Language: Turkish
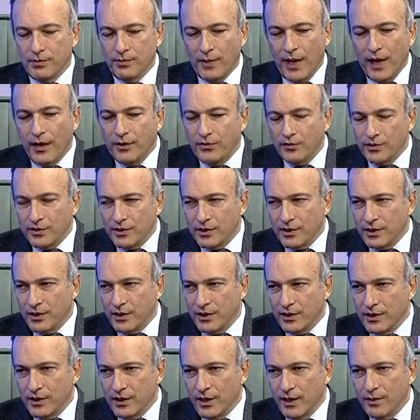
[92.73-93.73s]
Bel
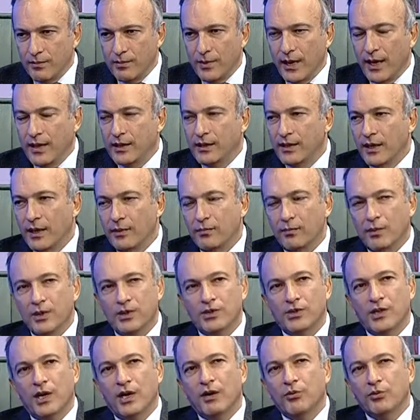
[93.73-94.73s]
fıtıkları da belden
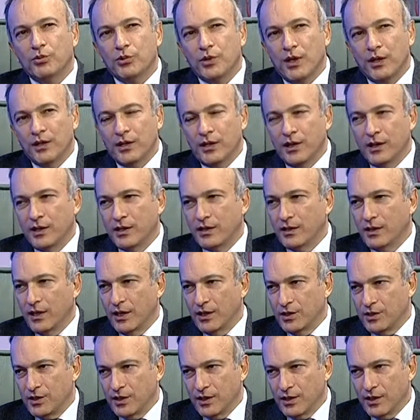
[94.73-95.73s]
bacağa vuran ağrılar
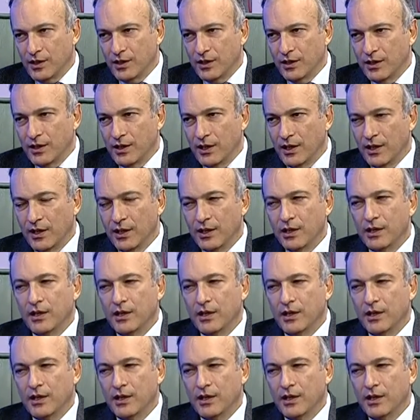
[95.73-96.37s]
şeklinde